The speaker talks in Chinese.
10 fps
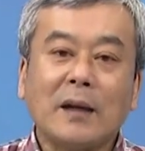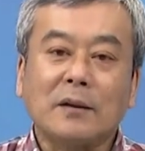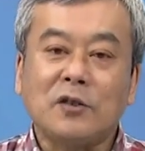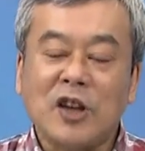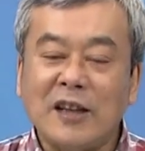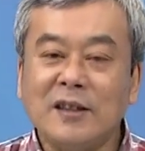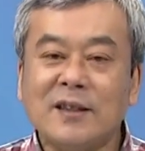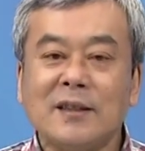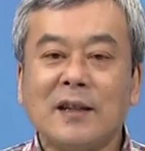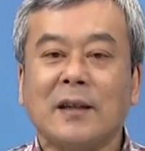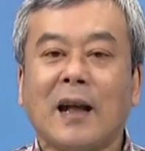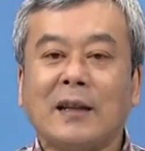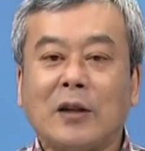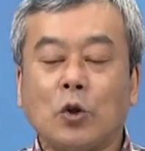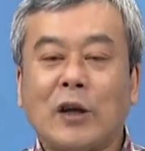全世界大
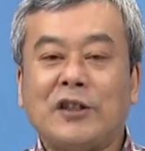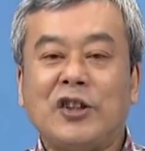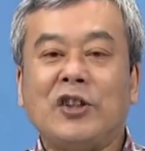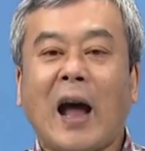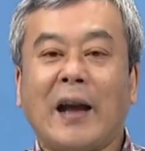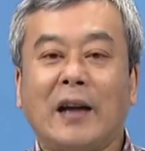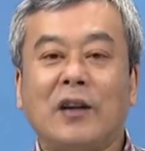家都在期待，你